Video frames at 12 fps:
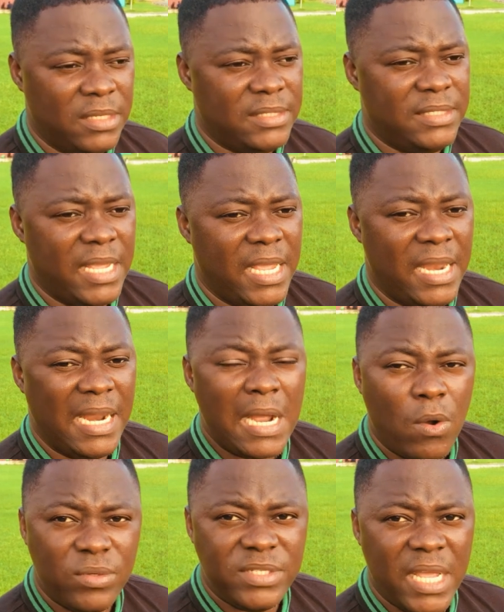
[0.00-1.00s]
C'est la
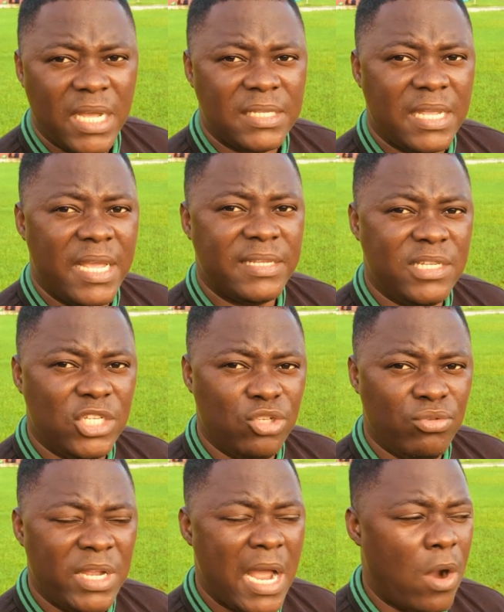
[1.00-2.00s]
gare routière est
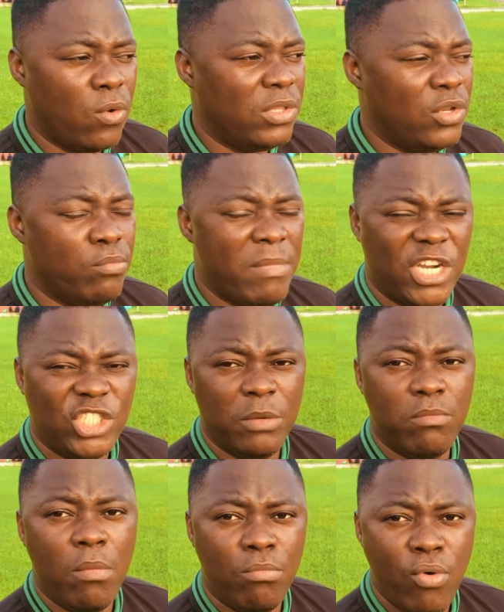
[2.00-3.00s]
située à côté du marché
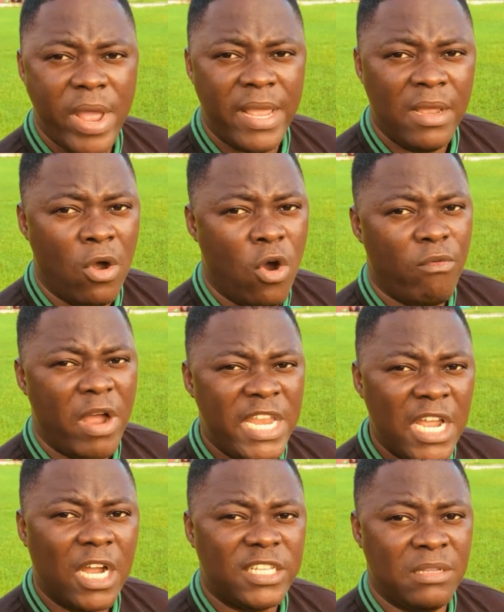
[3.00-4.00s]
Montbouet. On va
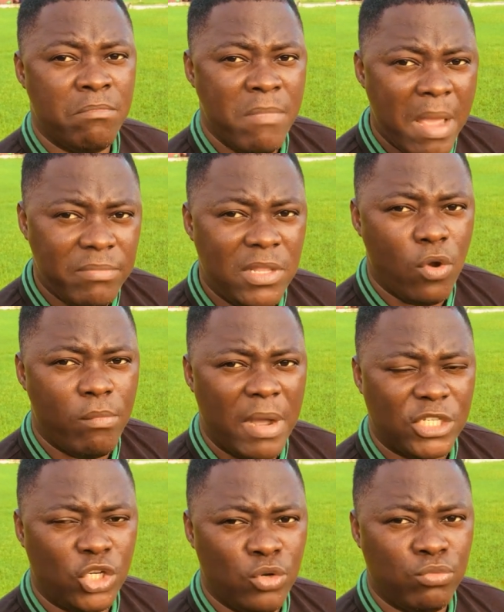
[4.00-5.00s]
dire que c'est même dans le
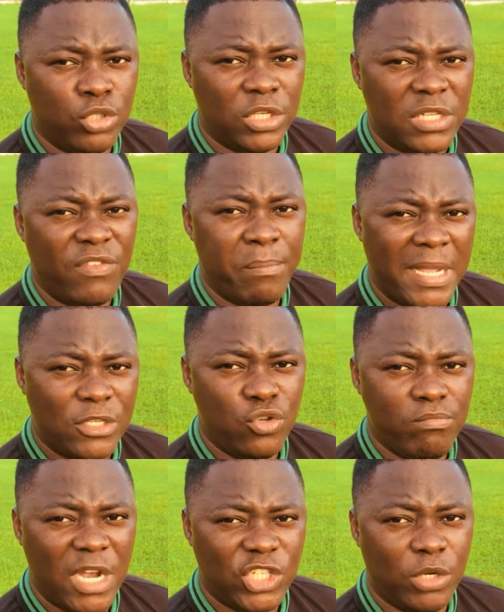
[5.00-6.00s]
marché, de, ça fait partie
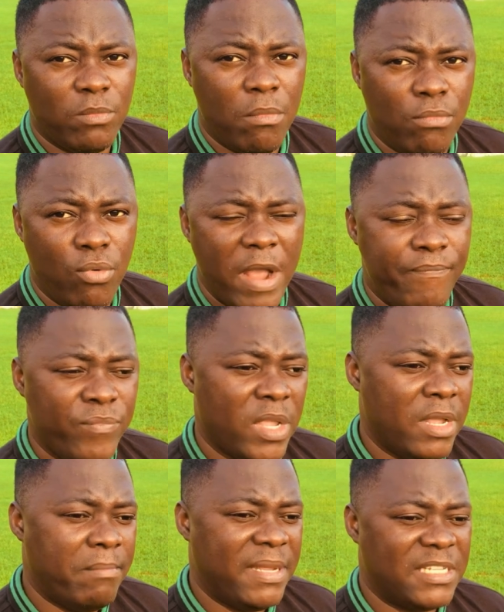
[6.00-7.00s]
du marché Montbouet,
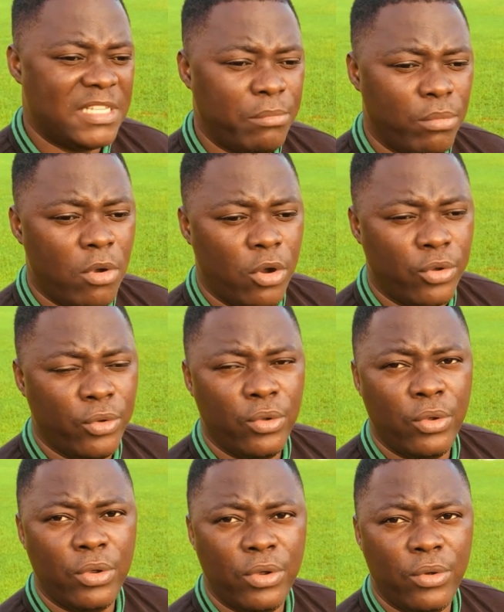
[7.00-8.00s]
mais c'est simplement
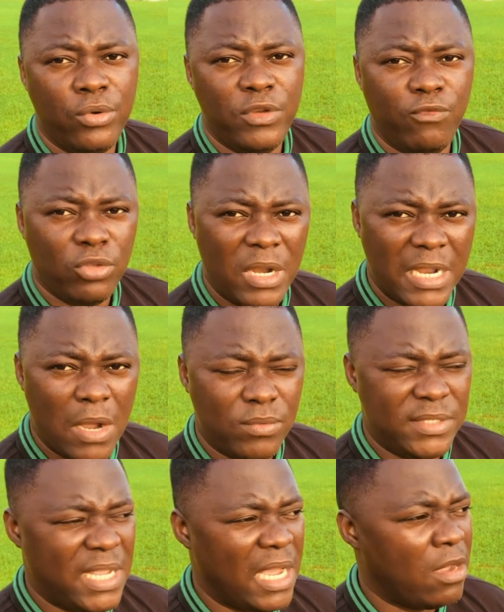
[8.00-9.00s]
que euh, au niveau de la gare
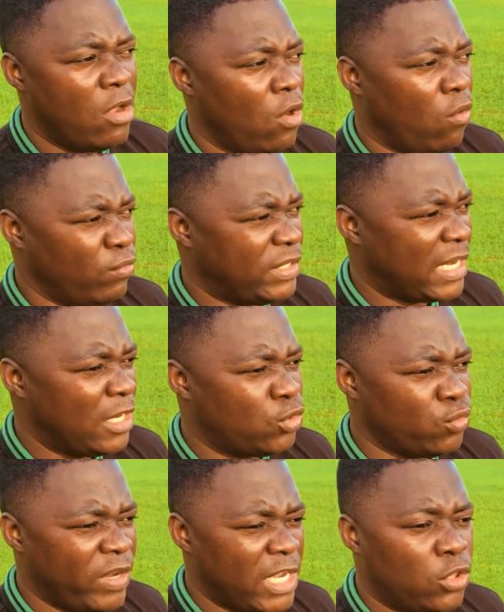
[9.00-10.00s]
routière, vous allez
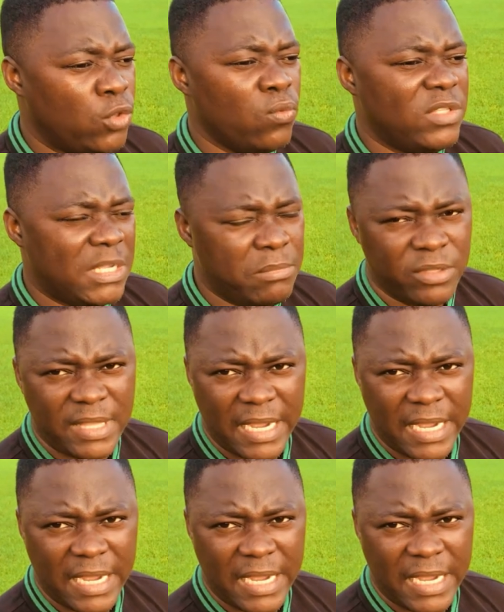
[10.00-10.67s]
trouver tout type de